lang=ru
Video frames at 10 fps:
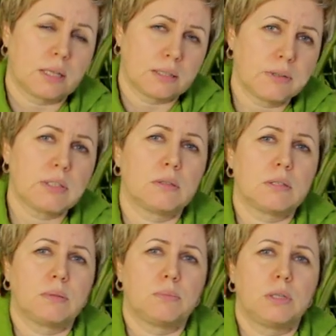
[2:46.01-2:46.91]

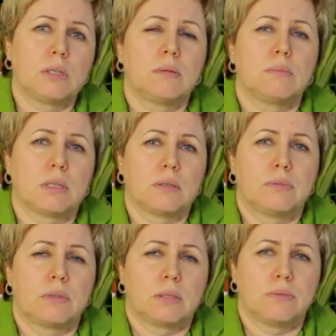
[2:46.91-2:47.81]
соответственно стимулируем
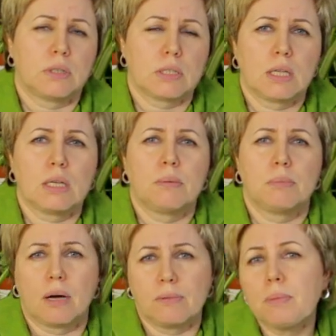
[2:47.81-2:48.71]

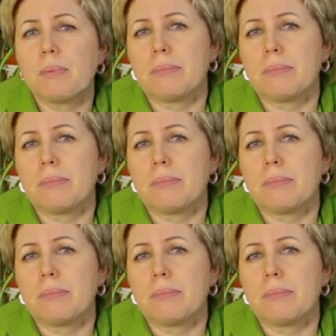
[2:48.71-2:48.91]
вырастание боковых